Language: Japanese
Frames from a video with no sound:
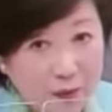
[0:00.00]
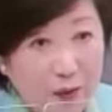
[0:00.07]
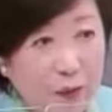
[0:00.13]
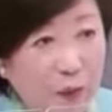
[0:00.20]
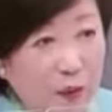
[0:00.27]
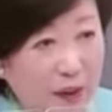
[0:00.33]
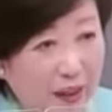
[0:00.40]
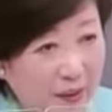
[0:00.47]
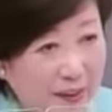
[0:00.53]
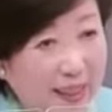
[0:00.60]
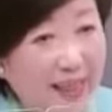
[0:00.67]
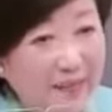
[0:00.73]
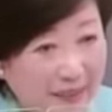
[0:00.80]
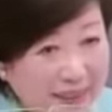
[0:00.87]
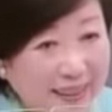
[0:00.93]
いうことでご
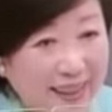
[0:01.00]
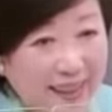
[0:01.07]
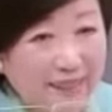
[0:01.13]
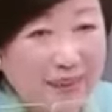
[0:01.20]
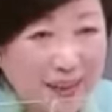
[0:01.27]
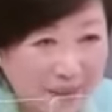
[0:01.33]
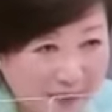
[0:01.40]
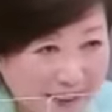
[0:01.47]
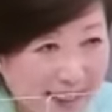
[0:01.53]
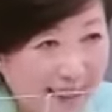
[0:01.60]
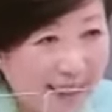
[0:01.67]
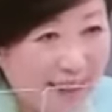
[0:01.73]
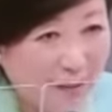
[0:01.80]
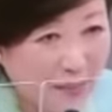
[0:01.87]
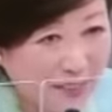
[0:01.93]
ざいます誠にあ
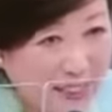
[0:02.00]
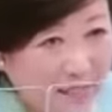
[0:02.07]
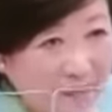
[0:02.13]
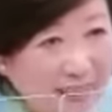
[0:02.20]
りがとうございまし